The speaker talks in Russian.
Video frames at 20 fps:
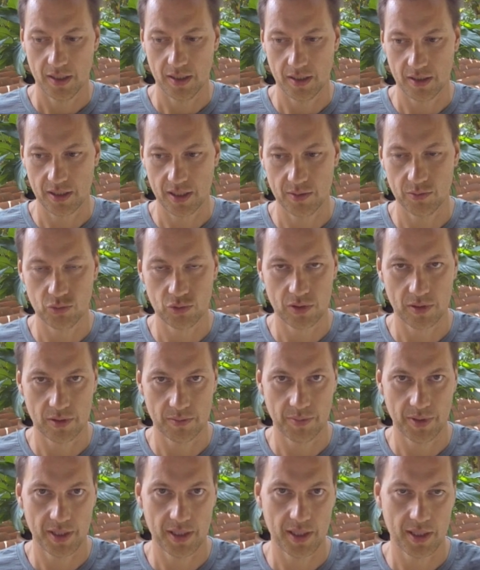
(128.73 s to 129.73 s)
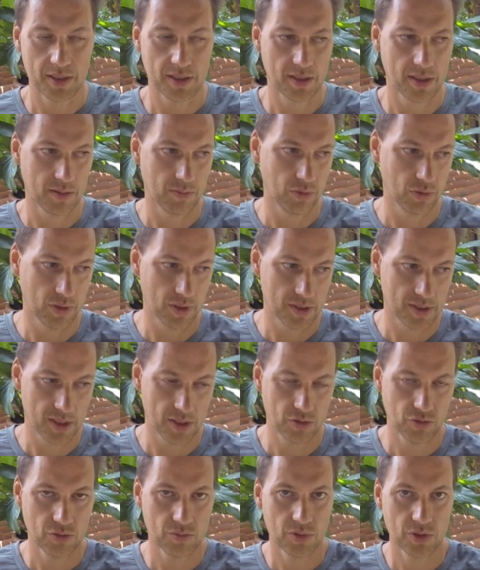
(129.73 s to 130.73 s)
А кому-то приятнее работать с
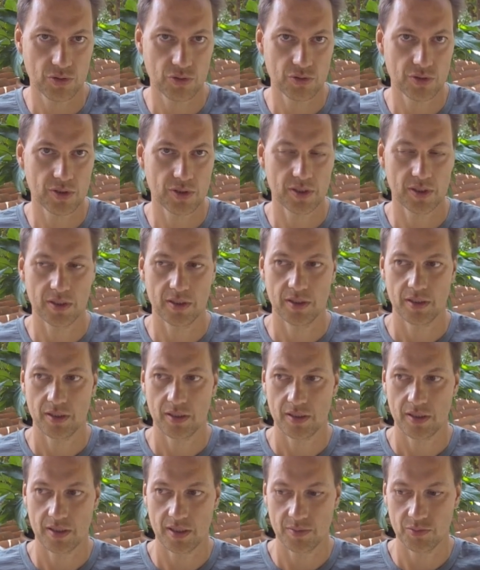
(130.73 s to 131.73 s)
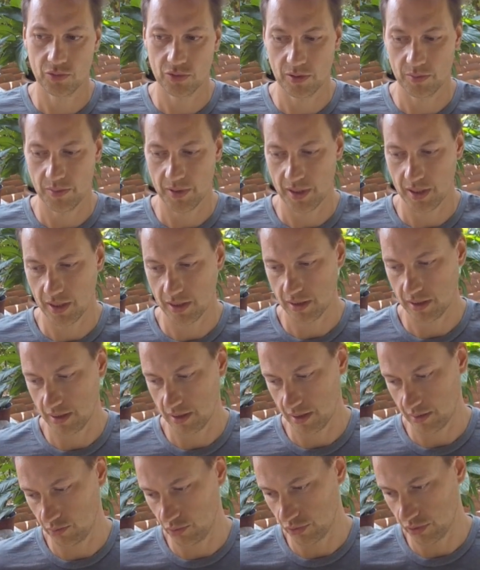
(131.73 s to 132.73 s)
одной методикой, кому-то
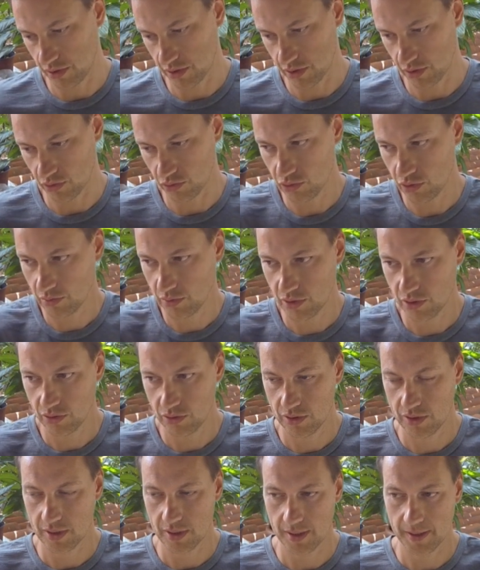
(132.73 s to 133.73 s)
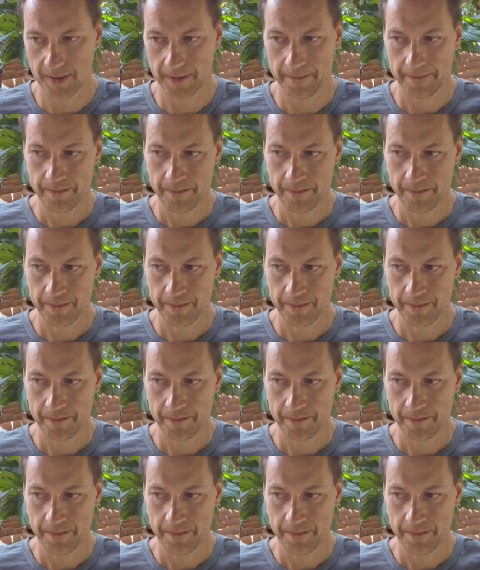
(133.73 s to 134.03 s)
приятнее работать с другой методикой.